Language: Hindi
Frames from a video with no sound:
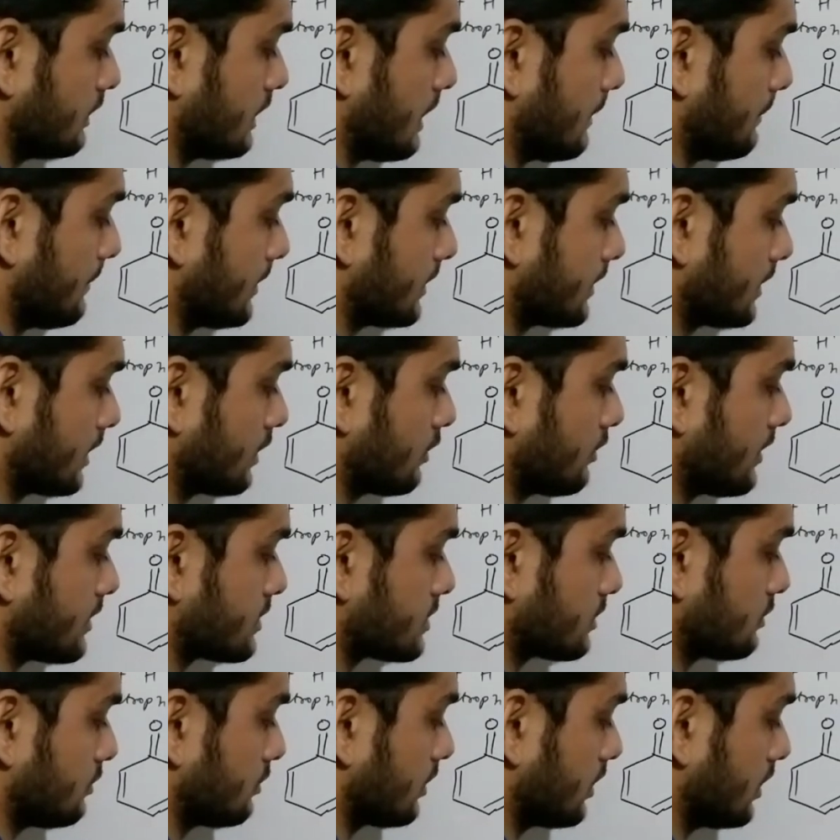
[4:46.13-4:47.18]
यहाँ पर देखो
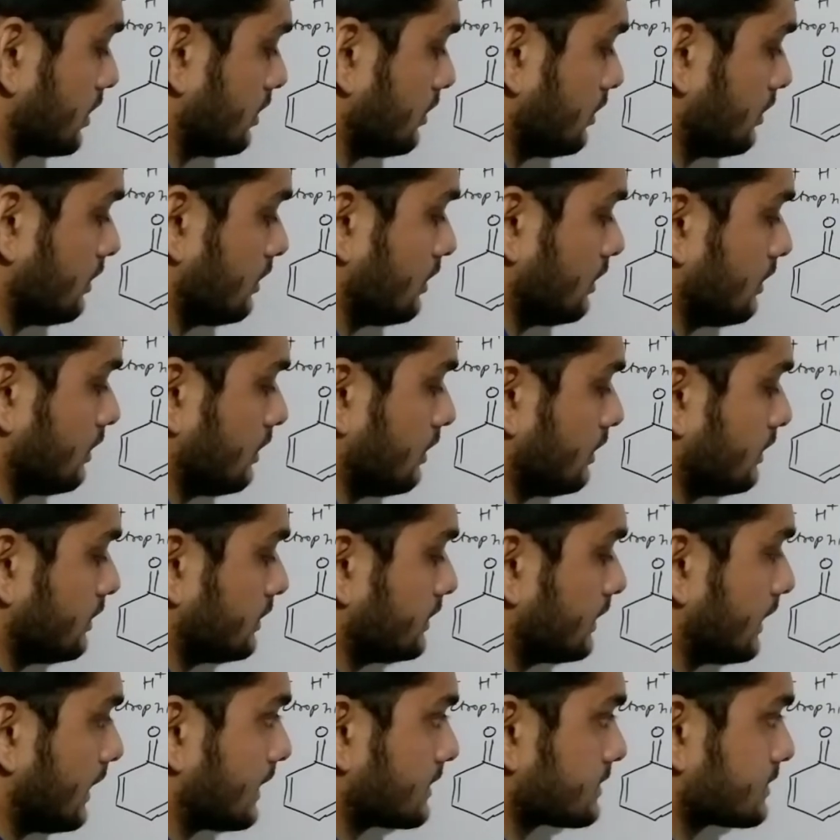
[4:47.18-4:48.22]
ऐसे होगा
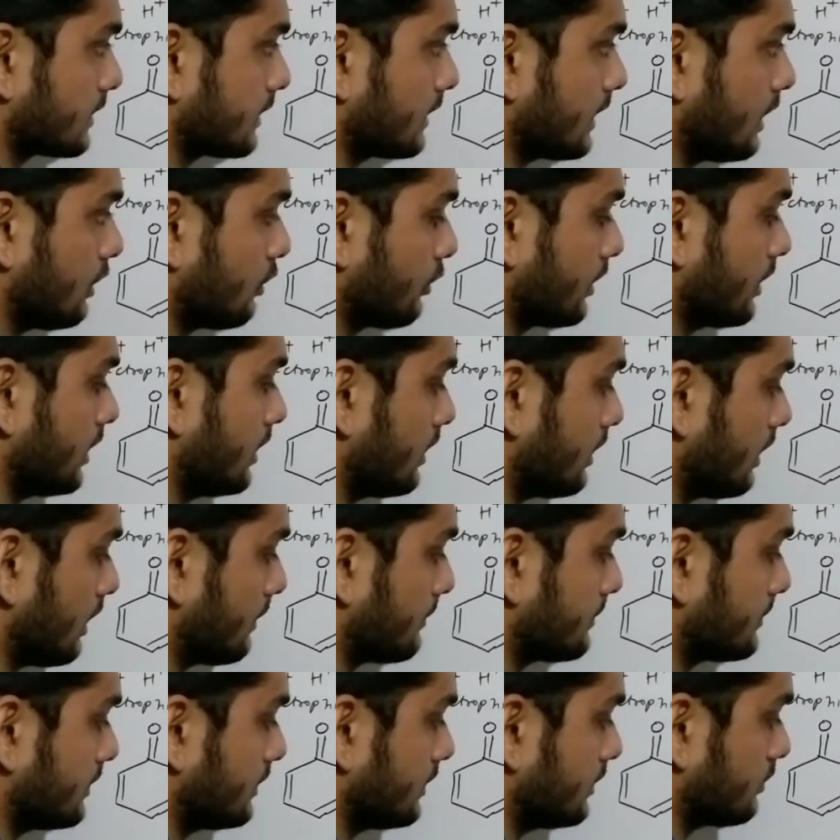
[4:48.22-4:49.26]
यहाँ से क्या हो गया
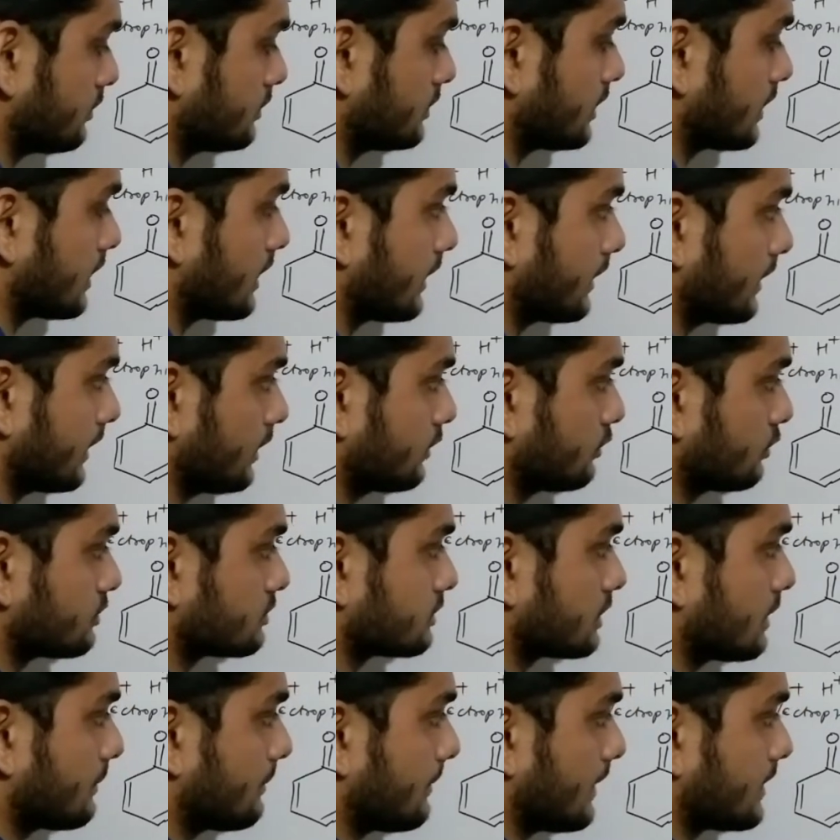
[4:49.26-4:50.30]
अब ये इधर आ गया तो
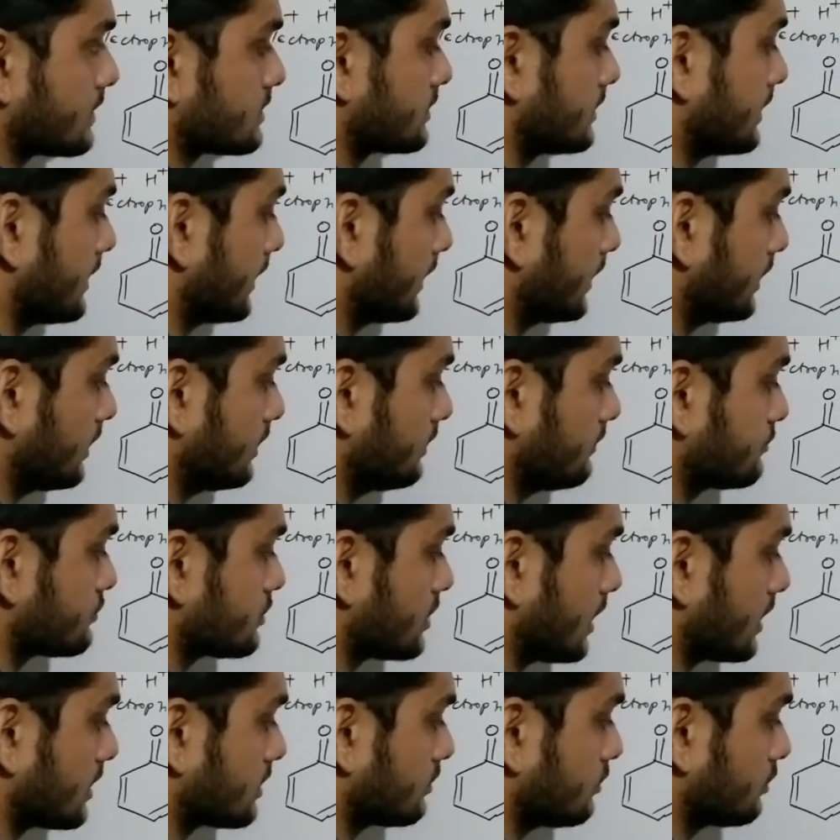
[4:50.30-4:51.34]
इसके पास नेगेटिव
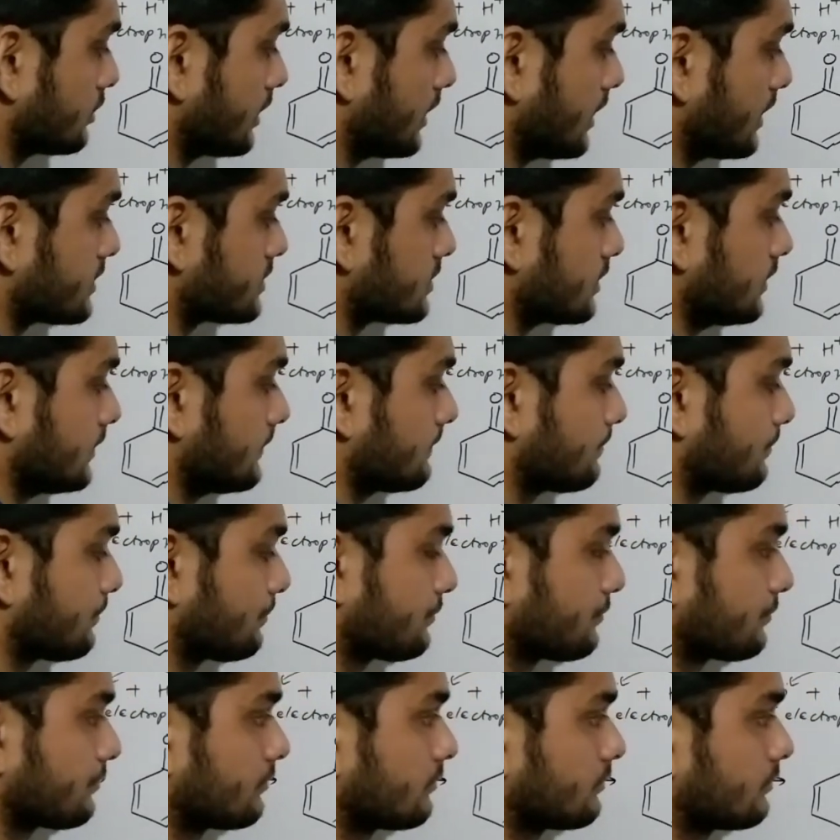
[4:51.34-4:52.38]
चार्ज हो गया ऐसे
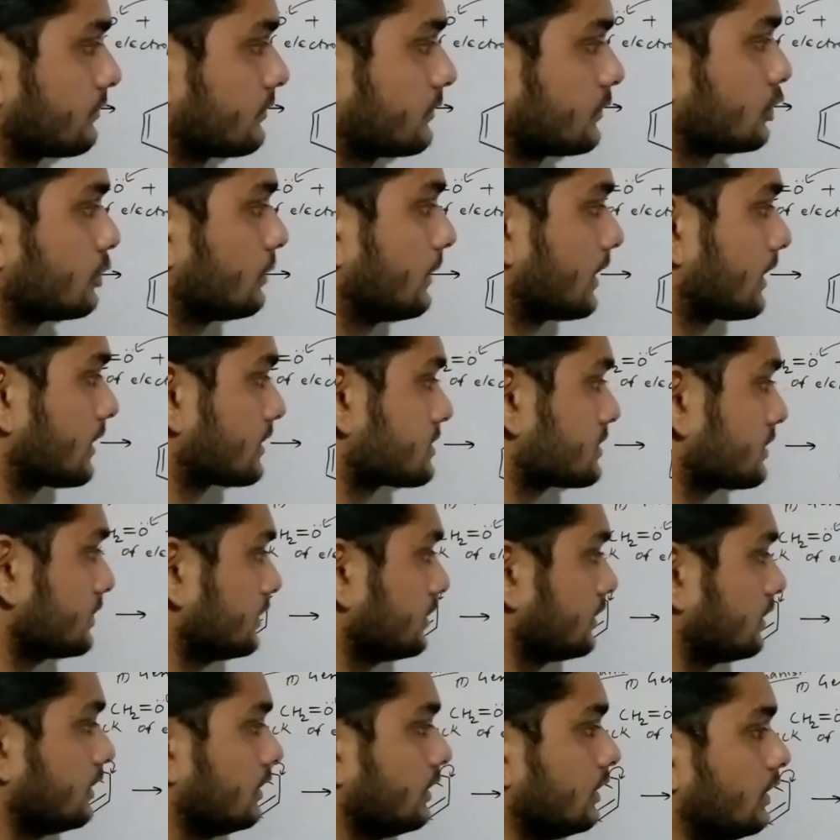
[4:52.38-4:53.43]
दोबारा से
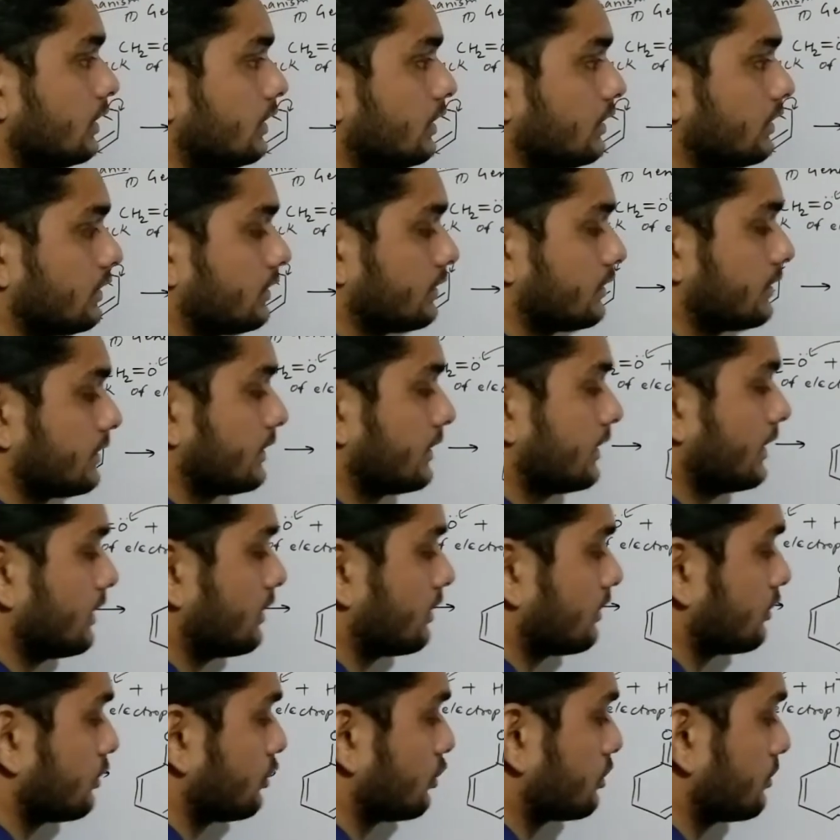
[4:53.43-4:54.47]
ठीक
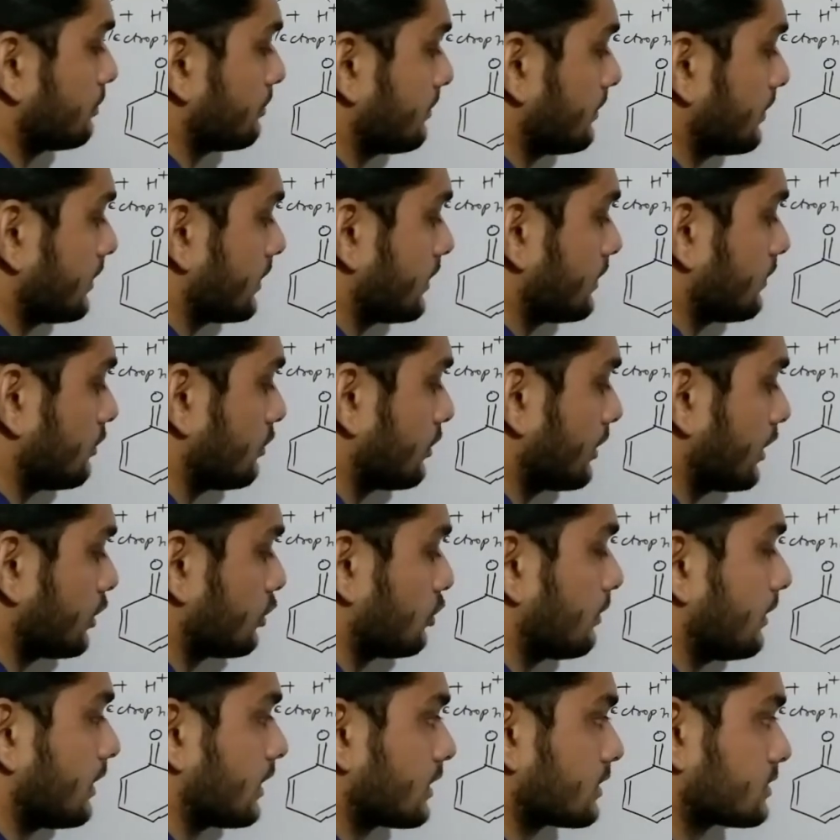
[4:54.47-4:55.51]
है लोन पेयर हो गया
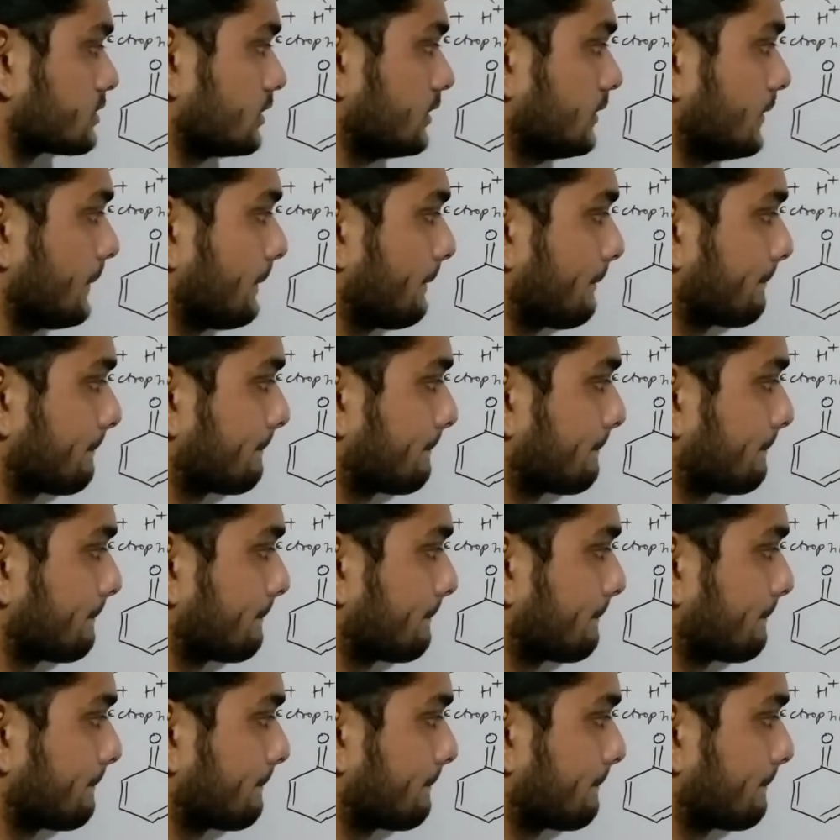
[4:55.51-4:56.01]
दोबारा से